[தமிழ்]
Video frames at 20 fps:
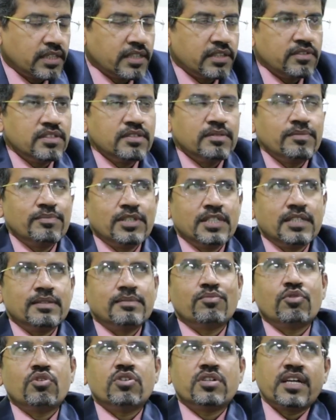அதாவது
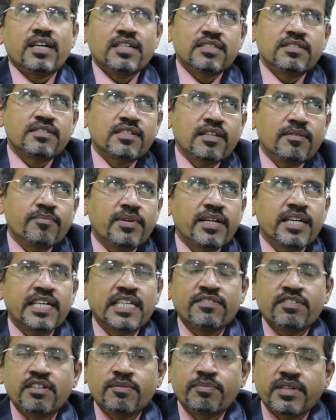போட்டாக்ஸ்
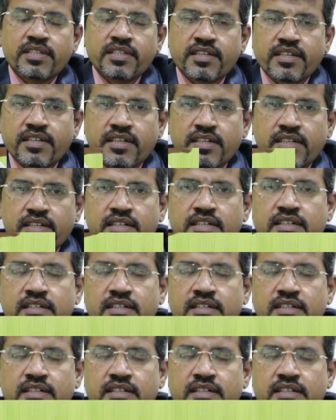கம்பேரிட்டிவாக பார்த்தீங்கன்னா